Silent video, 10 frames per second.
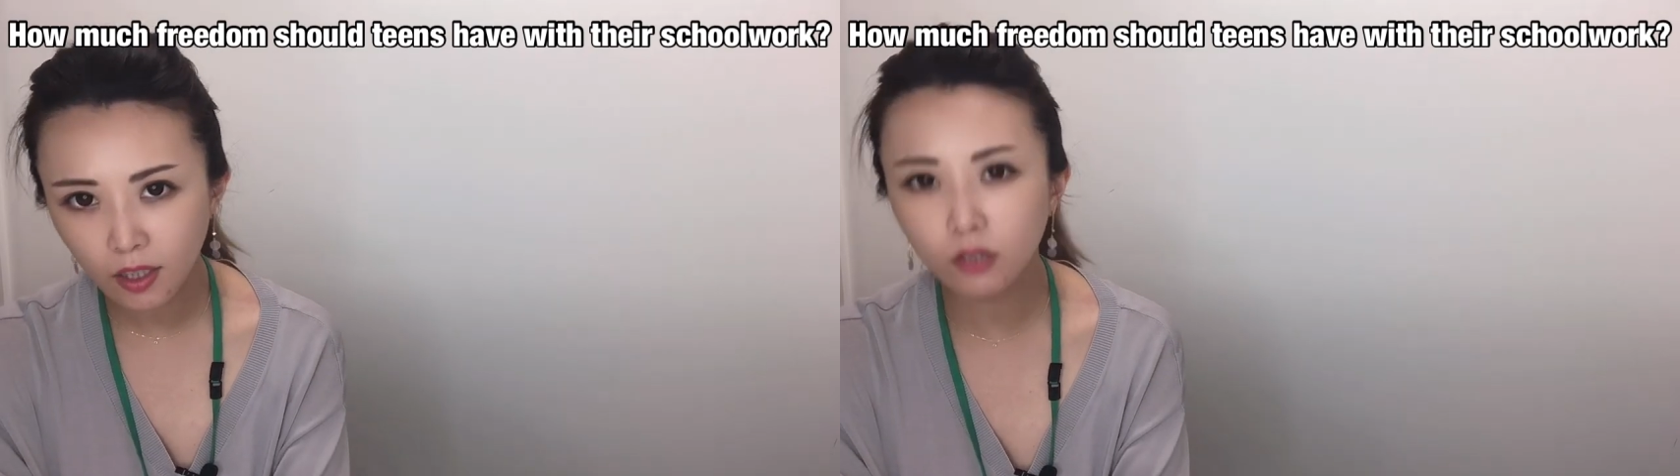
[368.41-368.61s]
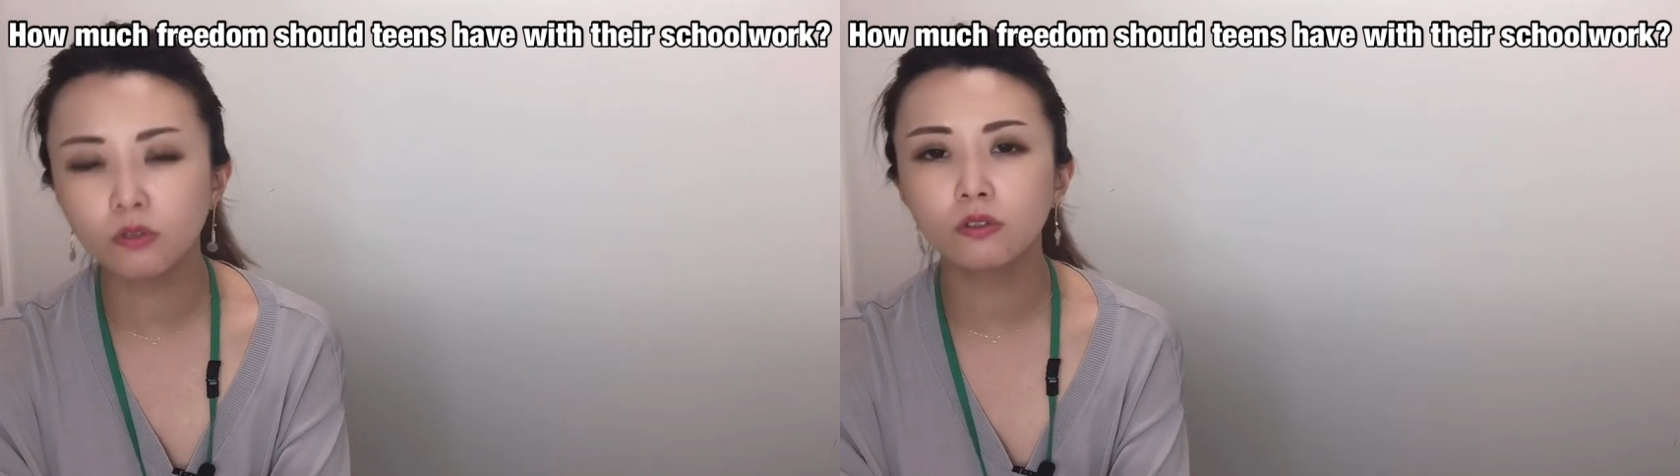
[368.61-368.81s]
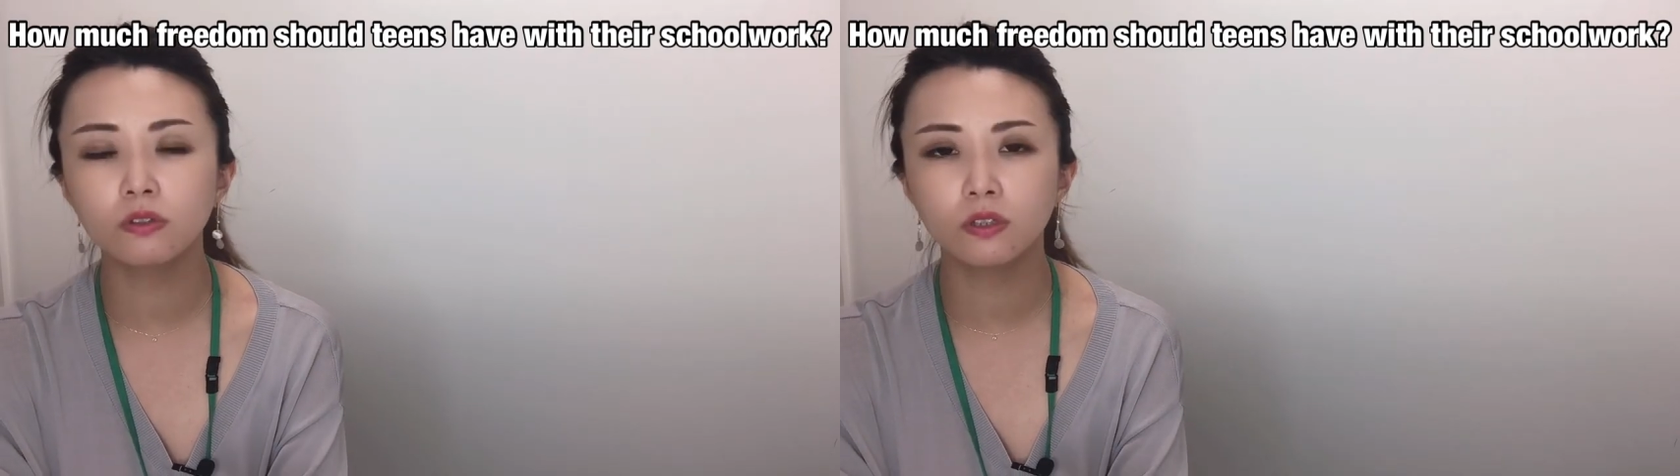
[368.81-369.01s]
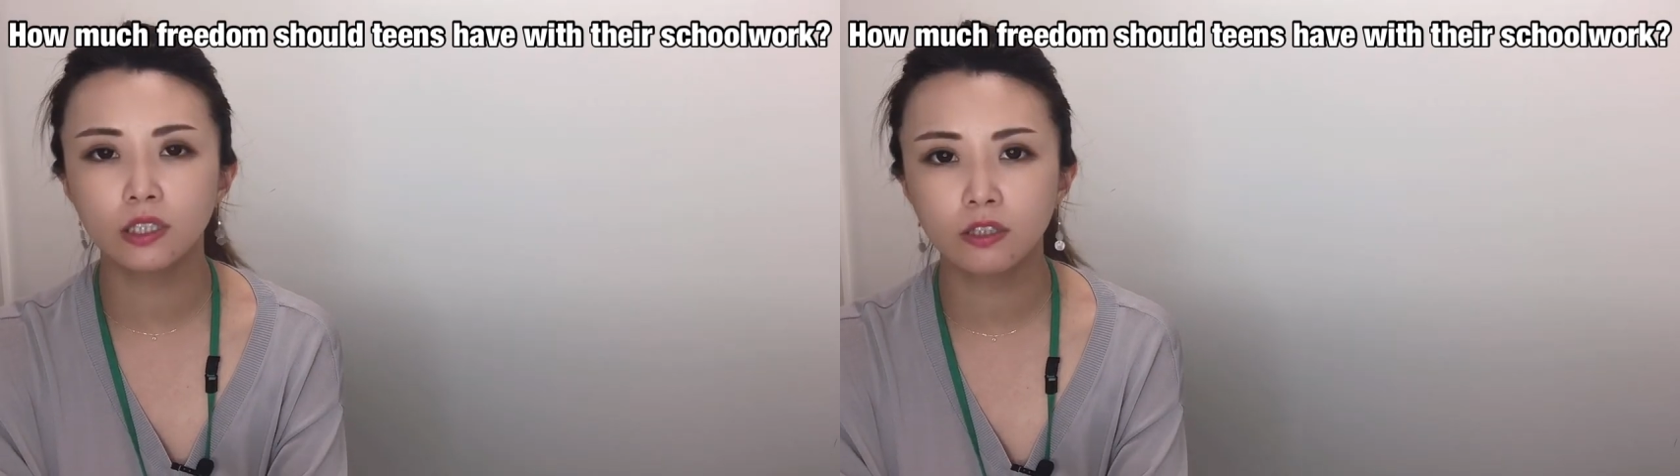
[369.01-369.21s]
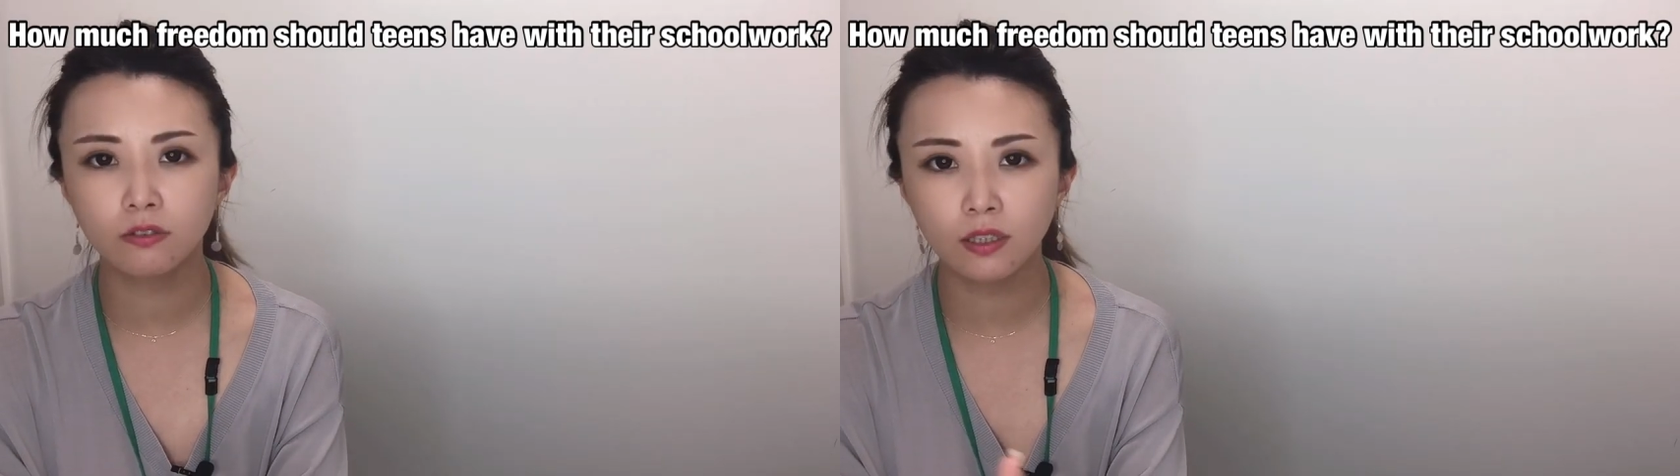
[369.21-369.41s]
というふう
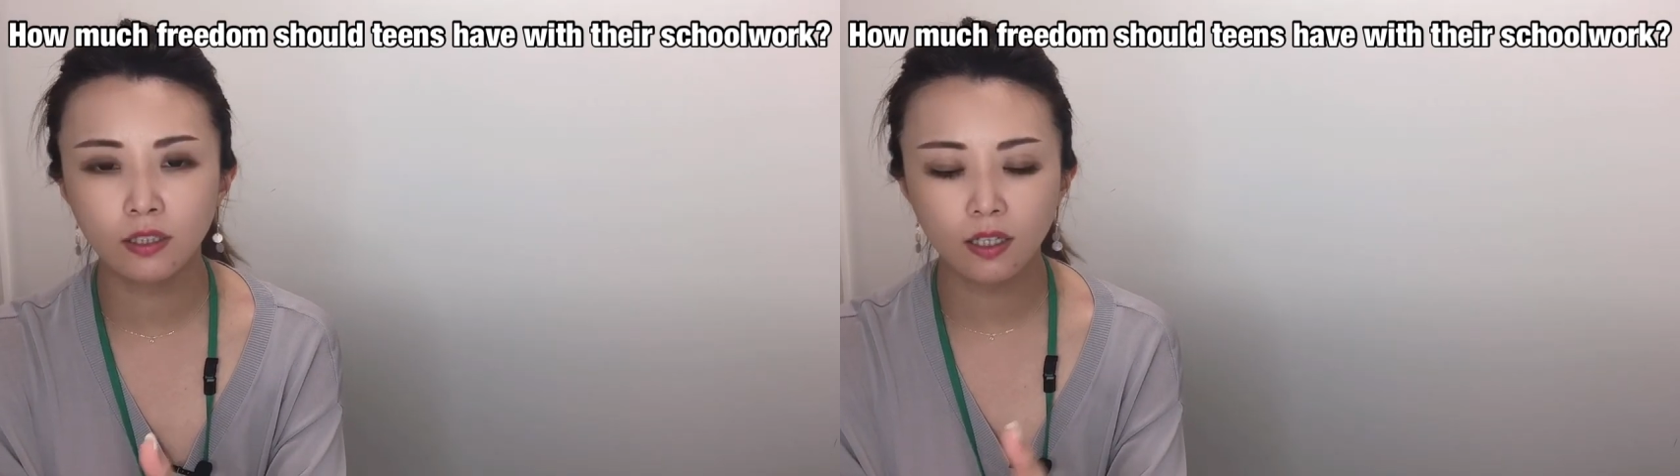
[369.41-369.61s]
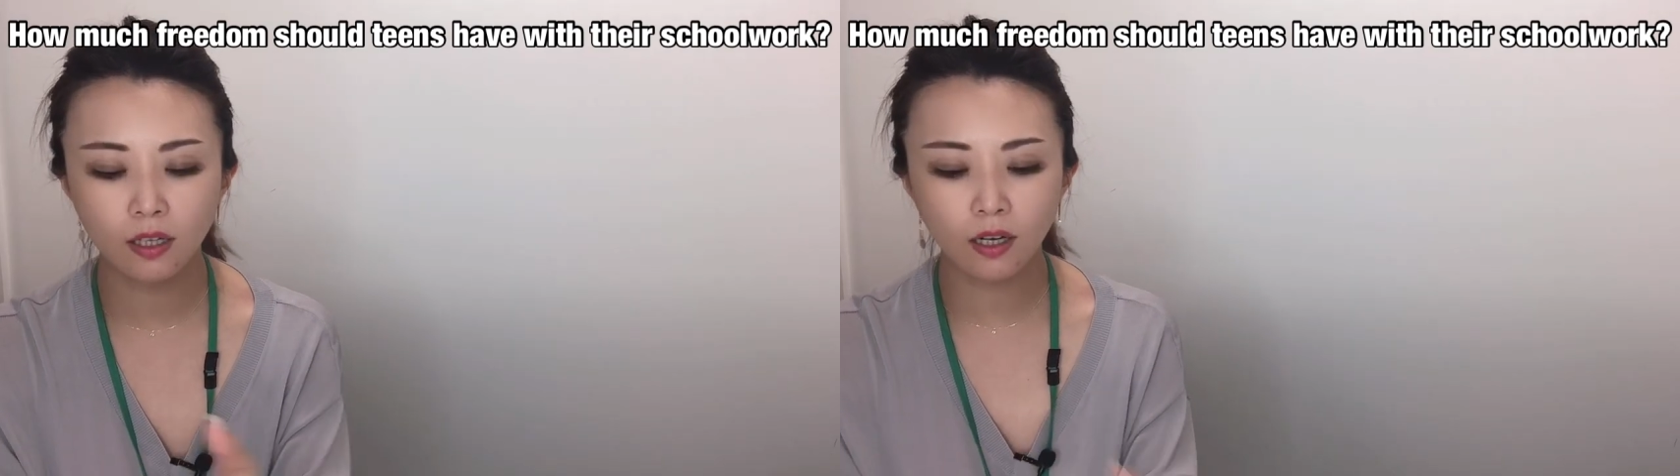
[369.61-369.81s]
に言ってくれた